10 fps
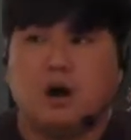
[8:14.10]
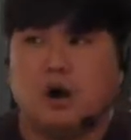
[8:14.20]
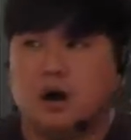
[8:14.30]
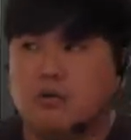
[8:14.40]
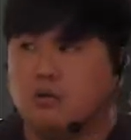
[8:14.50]

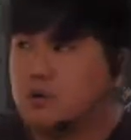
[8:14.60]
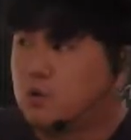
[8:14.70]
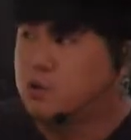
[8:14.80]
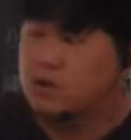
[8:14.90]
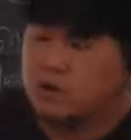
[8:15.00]
우리가
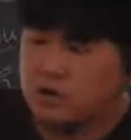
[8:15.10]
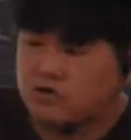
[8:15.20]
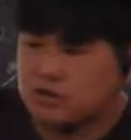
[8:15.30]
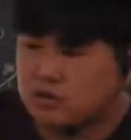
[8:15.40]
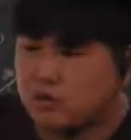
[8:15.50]
공격하는
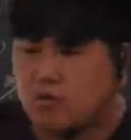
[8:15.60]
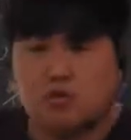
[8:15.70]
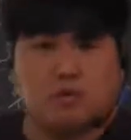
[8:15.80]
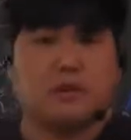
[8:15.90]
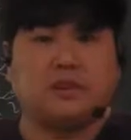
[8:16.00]
줄 알았더니
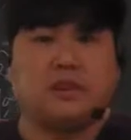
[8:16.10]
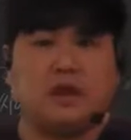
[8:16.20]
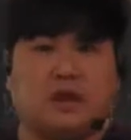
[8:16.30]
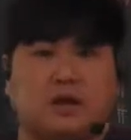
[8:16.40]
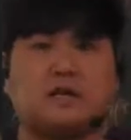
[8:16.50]

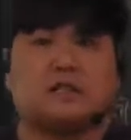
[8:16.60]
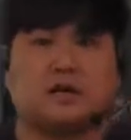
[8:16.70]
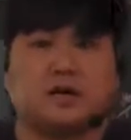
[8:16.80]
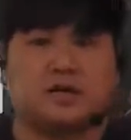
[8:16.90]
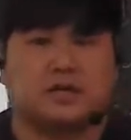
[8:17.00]
공격받네? 라는
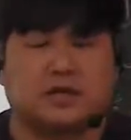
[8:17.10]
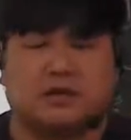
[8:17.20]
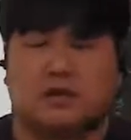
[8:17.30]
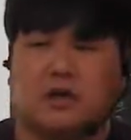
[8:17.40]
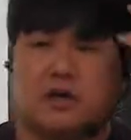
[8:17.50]
생각을 했잖아요.
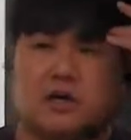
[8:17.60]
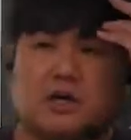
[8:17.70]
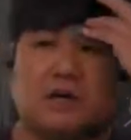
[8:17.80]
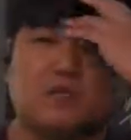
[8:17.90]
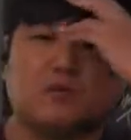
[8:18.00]
그러니까
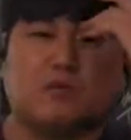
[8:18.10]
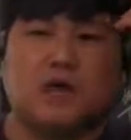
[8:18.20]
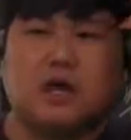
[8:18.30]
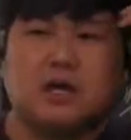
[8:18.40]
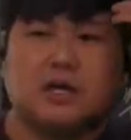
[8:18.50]
이제
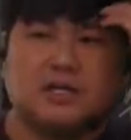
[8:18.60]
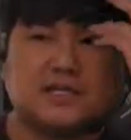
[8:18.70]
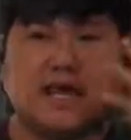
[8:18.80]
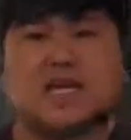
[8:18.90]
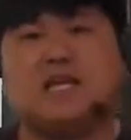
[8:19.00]
뭔가
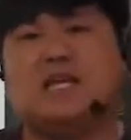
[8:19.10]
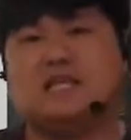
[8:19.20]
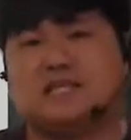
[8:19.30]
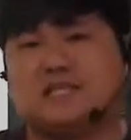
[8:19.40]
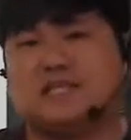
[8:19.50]
사기를
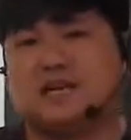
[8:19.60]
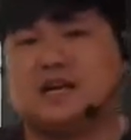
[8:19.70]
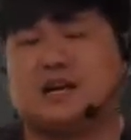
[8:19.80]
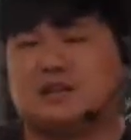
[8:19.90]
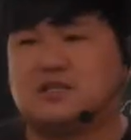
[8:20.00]

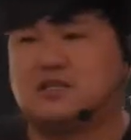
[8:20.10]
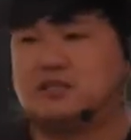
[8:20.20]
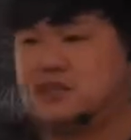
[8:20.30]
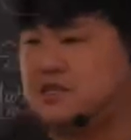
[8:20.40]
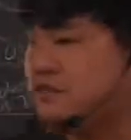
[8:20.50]
진작하는
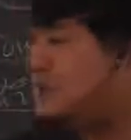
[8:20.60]
차원에서